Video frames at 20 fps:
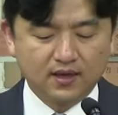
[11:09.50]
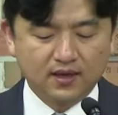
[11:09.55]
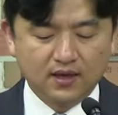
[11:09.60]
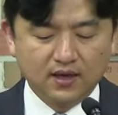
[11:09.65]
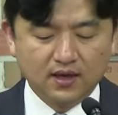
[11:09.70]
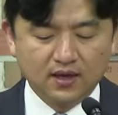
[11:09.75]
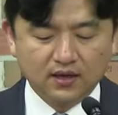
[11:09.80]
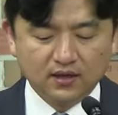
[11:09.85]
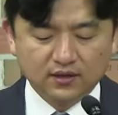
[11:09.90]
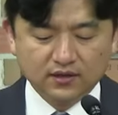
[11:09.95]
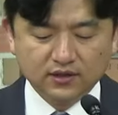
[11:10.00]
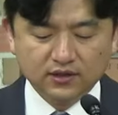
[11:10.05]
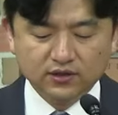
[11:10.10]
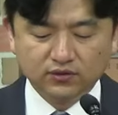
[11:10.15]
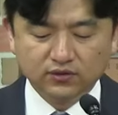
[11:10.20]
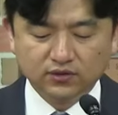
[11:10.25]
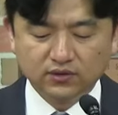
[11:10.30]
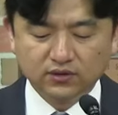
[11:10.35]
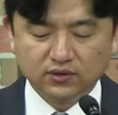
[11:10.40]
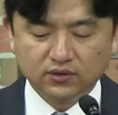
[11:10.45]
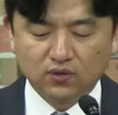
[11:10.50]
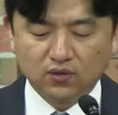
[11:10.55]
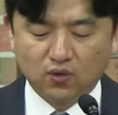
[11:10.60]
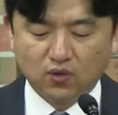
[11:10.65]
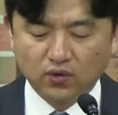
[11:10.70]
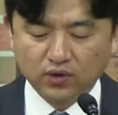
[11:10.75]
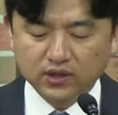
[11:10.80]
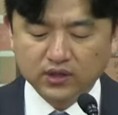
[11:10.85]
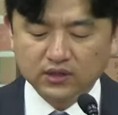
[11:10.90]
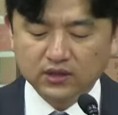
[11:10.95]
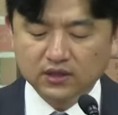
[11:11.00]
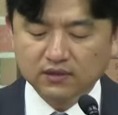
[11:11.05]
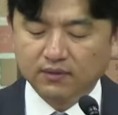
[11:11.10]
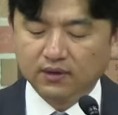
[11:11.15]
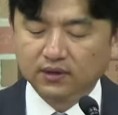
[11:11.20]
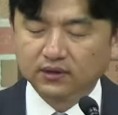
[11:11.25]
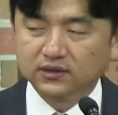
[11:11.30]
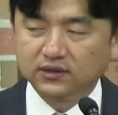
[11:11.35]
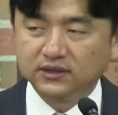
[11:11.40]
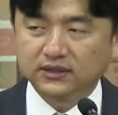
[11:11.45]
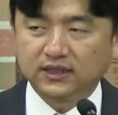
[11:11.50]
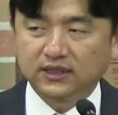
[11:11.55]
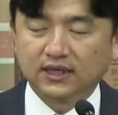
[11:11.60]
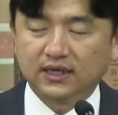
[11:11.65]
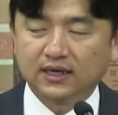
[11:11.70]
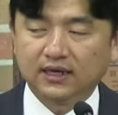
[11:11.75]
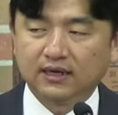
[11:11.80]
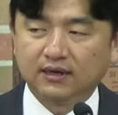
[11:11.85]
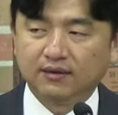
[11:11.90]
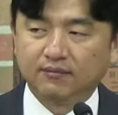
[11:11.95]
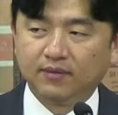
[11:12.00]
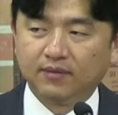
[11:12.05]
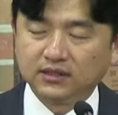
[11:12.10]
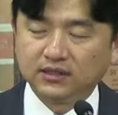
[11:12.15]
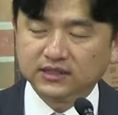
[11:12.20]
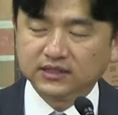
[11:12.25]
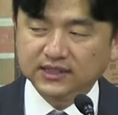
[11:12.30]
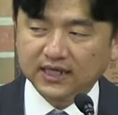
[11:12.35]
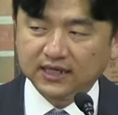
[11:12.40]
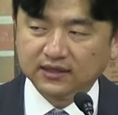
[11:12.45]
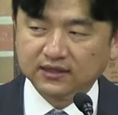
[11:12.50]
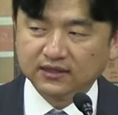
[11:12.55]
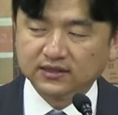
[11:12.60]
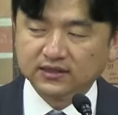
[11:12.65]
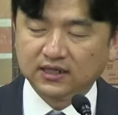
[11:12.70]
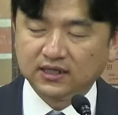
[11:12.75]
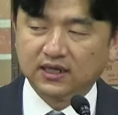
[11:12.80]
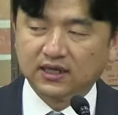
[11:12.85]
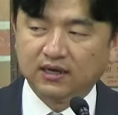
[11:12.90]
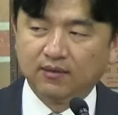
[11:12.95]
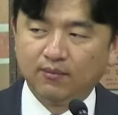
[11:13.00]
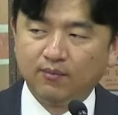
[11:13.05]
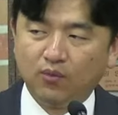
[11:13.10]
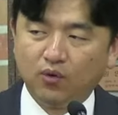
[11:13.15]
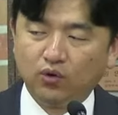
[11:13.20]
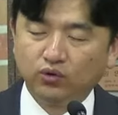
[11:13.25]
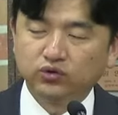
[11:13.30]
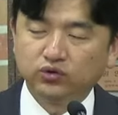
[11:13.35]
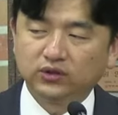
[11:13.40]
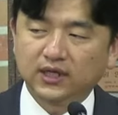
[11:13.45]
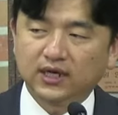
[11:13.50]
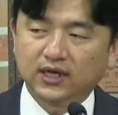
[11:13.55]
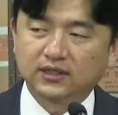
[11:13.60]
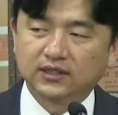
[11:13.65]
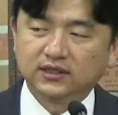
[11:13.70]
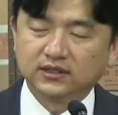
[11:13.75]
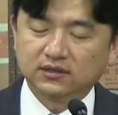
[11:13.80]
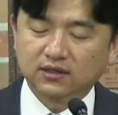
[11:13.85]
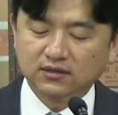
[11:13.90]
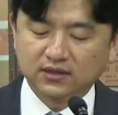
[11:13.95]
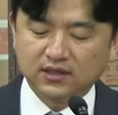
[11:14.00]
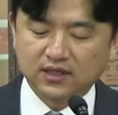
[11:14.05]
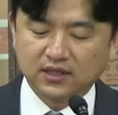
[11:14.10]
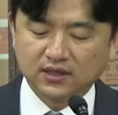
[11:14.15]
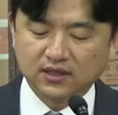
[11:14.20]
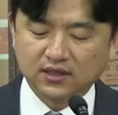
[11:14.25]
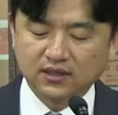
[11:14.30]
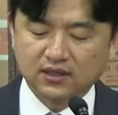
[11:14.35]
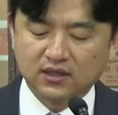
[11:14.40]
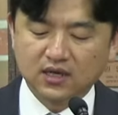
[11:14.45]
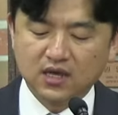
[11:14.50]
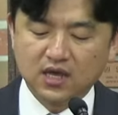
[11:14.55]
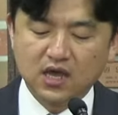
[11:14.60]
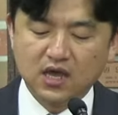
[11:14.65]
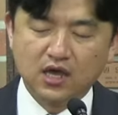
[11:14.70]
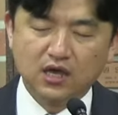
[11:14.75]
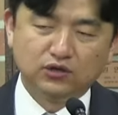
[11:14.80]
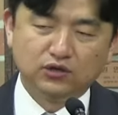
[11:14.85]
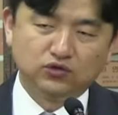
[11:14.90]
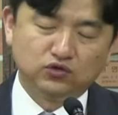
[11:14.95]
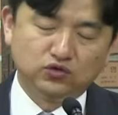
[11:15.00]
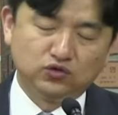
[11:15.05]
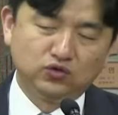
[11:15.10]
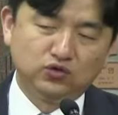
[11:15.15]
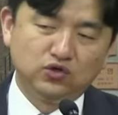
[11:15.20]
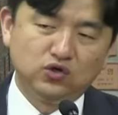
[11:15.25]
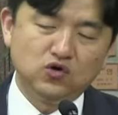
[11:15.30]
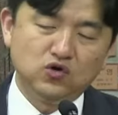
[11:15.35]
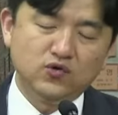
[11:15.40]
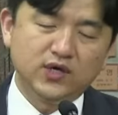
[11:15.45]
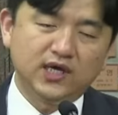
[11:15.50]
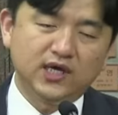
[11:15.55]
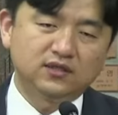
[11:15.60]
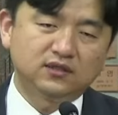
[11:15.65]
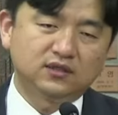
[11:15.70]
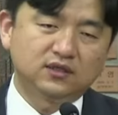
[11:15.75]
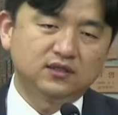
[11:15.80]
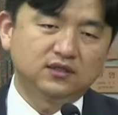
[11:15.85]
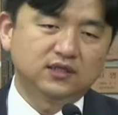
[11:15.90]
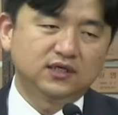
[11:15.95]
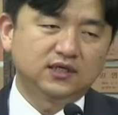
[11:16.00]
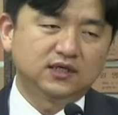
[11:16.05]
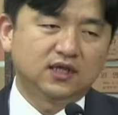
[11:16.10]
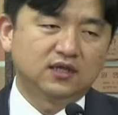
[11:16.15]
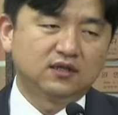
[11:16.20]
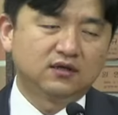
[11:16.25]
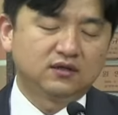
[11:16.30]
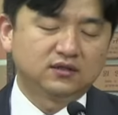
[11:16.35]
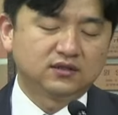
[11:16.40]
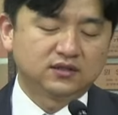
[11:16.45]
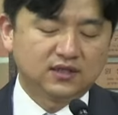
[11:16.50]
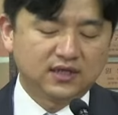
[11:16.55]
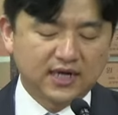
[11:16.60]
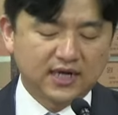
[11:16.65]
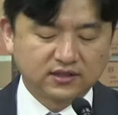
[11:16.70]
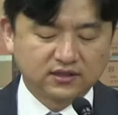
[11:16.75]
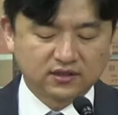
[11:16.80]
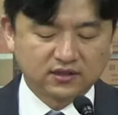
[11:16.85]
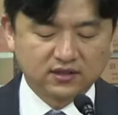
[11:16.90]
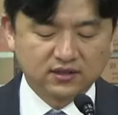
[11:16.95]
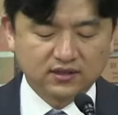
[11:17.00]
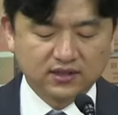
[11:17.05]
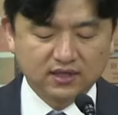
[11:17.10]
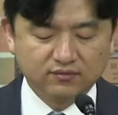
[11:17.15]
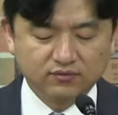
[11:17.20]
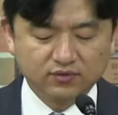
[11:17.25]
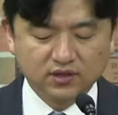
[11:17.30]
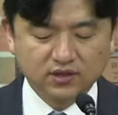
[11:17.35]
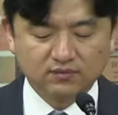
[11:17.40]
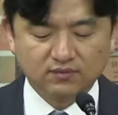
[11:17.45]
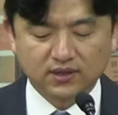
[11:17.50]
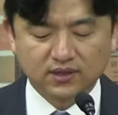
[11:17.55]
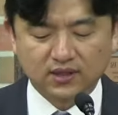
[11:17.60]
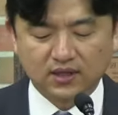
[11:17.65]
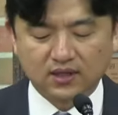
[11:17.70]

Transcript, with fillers: 그 이유는 고기를 먹는 자나 먹지 않는 자나 모두 다 그 선택이 주를 위한 선택이라는 것을 아셨기 때문입니다.